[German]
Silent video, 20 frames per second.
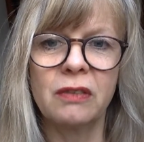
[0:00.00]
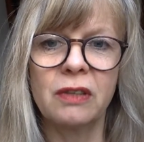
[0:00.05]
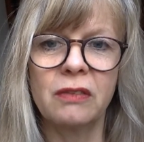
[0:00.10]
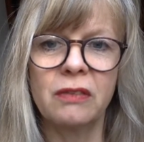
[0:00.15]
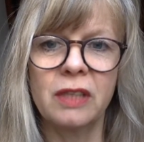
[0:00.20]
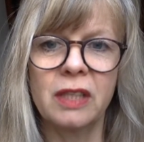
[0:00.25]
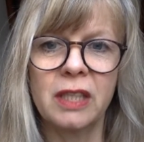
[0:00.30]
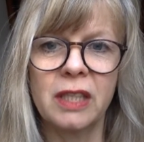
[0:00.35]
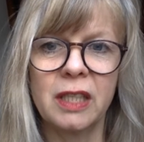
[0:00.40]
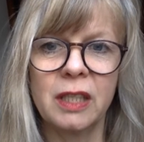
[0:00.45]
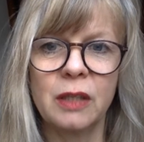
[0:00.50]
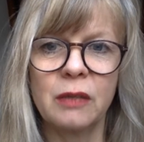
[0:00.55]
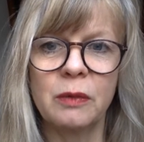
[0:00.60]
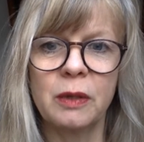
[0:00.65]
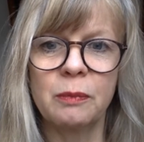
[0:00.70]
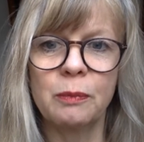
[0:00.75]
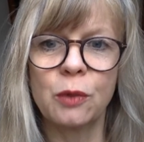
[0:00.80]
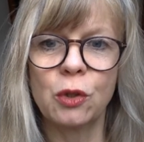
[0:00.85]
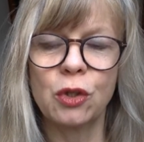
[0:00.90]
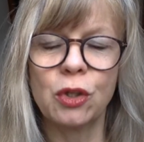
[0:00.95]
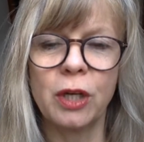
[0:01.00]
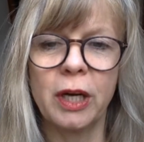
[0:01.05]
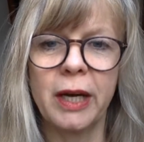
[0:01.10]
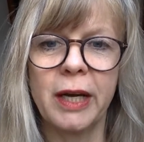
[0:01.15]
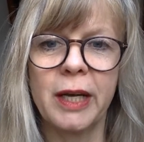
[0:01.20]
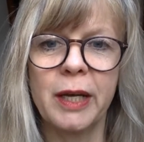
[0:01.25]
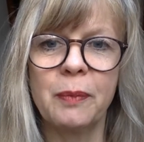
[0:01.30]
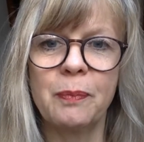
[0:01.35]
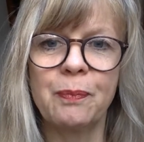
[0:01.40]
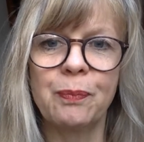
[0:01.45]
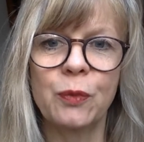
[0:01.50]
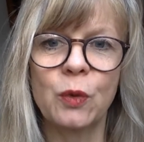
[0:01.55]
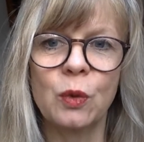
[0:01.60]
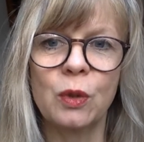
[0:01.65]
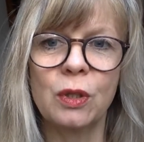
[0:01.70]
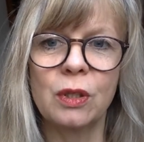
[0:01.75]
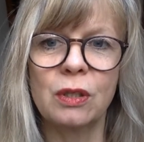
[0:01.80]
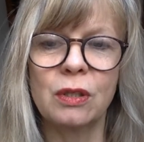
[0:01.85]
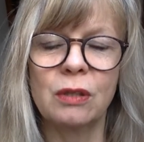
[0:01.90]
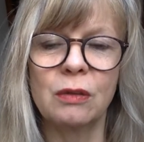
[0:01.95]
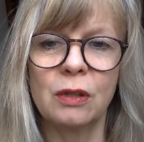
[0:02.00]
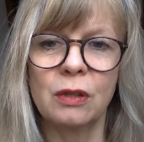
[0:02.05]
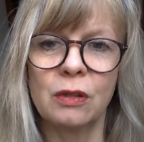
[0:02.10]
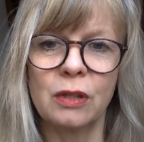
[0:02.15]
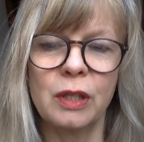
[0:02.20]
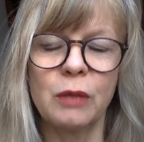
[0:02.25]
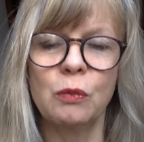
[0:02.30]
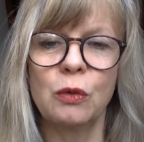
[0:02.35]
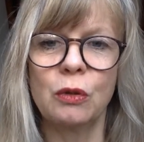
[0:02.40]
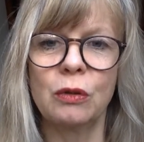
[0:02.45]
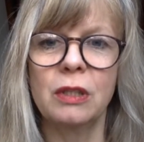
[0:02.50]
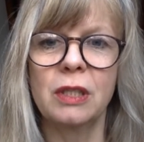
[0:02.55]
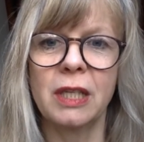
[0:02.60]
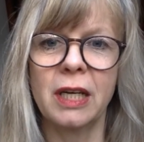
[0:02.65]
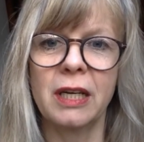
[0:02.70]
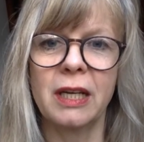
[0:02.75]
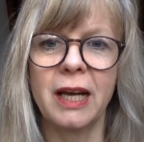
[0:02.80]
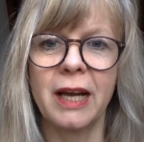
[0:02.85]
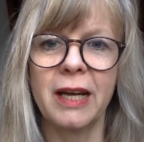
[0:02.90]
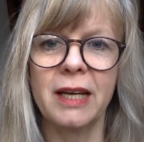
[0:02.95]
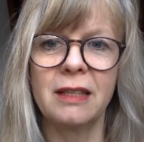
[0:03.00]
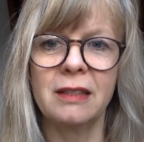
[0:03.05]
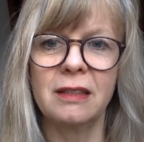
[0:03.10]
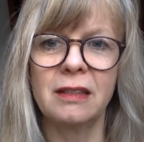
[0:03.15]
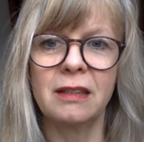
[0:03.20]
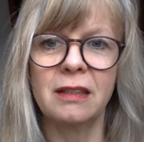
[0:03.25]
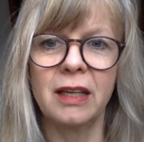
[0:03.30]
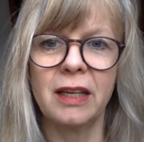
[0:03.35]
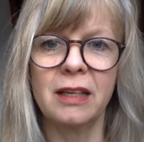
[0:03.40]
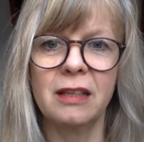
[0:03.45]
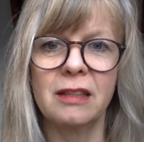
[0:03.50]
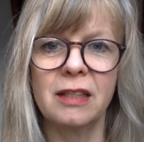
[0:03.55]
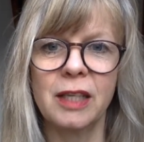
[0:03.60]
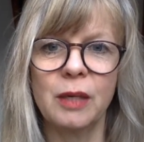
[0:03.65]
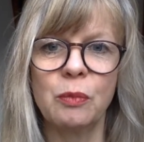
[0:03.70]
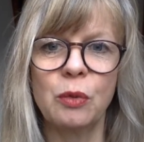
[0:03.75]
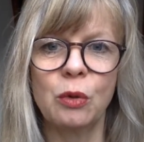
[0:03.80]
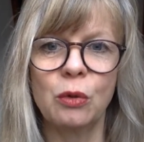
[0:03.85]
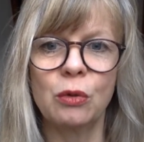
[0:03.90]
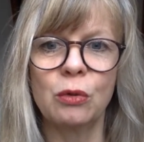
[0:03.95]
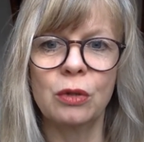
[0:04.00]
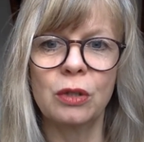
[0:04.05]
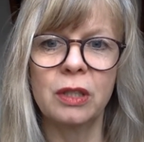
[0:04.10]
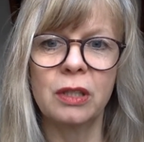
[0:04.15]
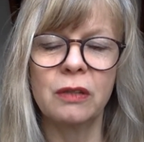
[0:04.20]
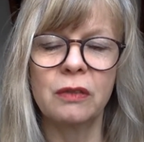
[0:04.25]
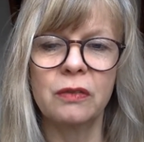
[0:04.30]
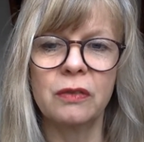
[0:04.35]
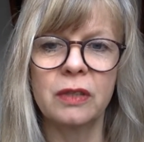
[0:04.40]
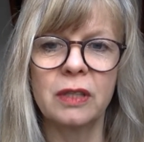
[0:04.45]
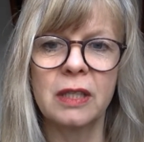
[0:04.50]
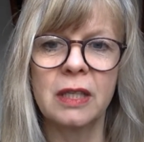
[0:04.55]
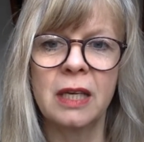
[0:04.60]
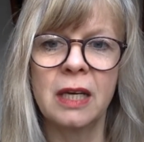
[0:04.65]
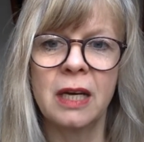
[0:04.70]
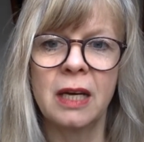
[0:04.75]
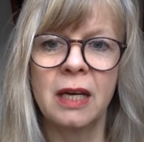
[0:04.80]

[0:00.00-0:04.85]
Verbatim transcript: wenn wir Dinge beschreiben und es nimmt unseren Geist in eine sehr produktive